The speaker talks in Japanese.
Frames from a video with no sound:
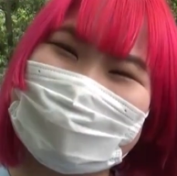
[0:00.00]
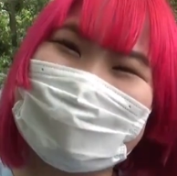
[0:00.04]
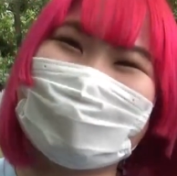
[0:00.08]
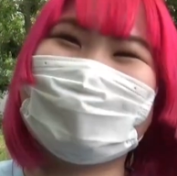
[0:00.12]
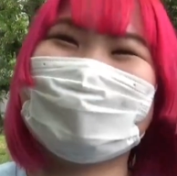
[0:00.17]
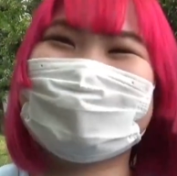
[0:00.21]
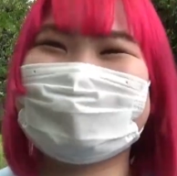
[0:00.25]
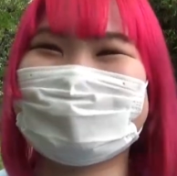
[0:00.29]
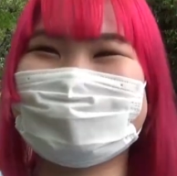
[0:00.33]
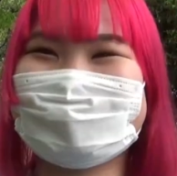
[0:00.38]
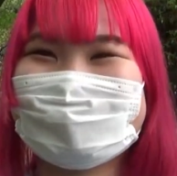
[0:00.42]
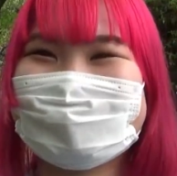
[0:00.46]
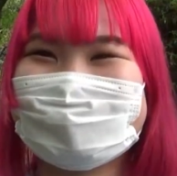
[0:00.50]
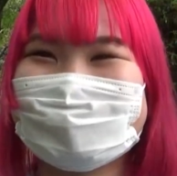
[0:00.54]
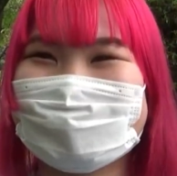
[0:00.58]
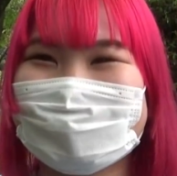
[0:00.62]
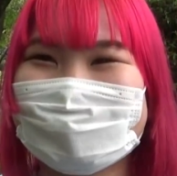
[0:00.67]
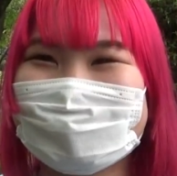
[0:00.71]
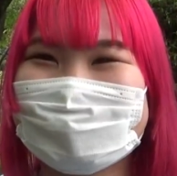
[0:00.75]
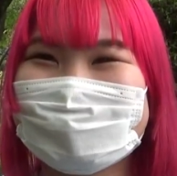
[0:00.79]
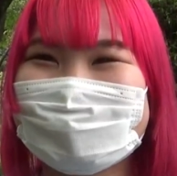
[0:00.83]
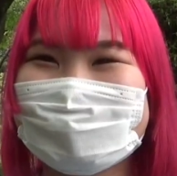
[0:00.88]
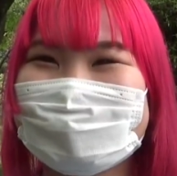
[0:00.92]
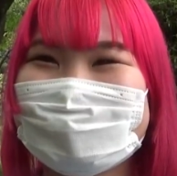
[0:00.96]
があるんで
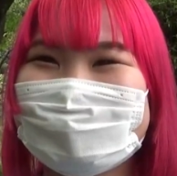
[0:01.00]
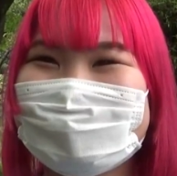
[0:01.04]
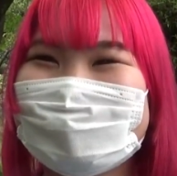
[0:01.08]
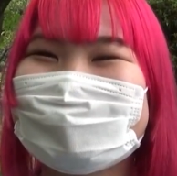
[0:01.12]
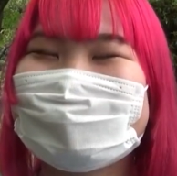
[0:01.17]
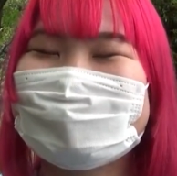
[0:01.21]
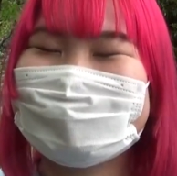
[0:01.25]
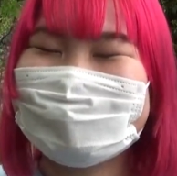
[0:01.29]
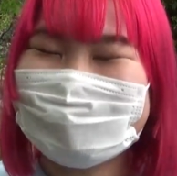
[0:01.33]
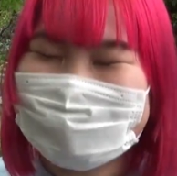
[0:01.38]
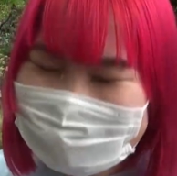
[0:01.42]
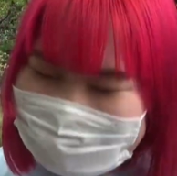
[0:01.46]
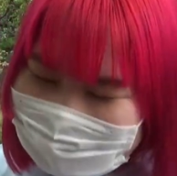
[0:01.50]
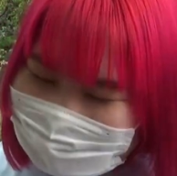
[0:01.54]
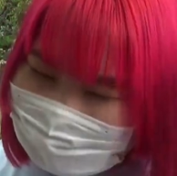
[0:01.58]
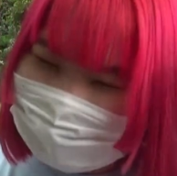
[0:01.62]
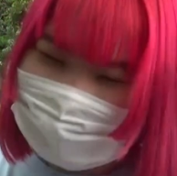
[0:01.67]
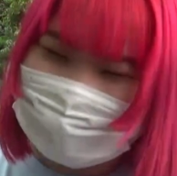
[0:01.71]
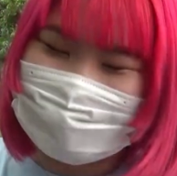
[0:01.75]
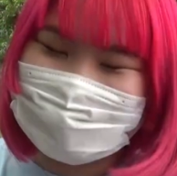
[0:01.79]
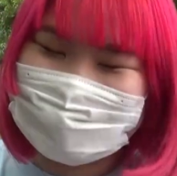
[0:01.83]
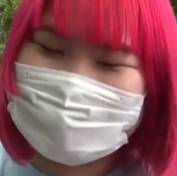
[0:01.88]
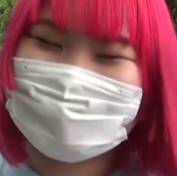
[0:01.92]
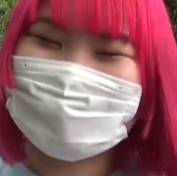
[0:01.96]
まあこれが
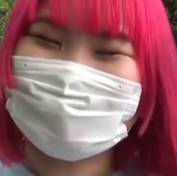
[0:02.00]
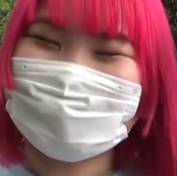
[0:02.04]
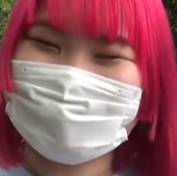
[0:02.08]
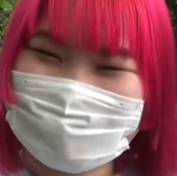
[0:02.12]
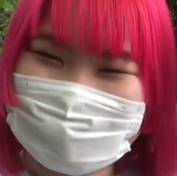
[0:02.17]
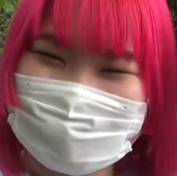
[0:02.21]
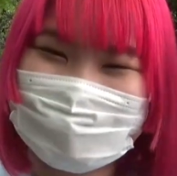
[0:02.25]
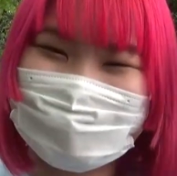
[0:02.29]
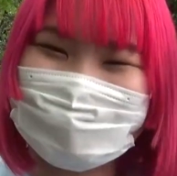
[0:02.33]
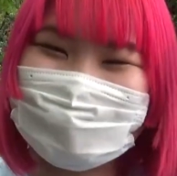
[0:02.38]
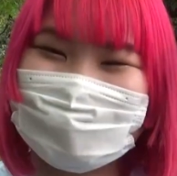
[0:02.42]
必要って